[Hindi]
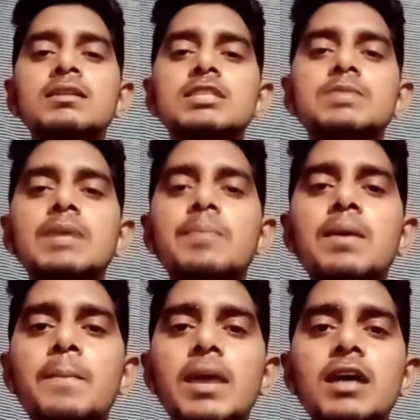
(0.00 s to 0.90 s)
जिसमें
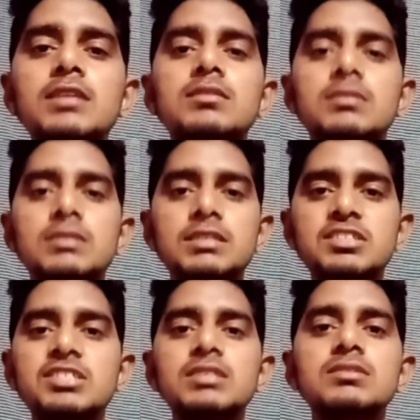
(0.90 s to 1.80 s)
आपका मैथ
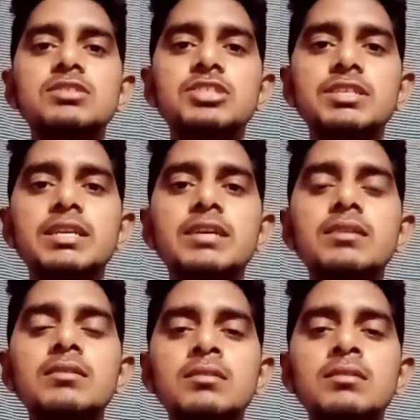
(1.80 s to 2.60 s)
हिंदी जीके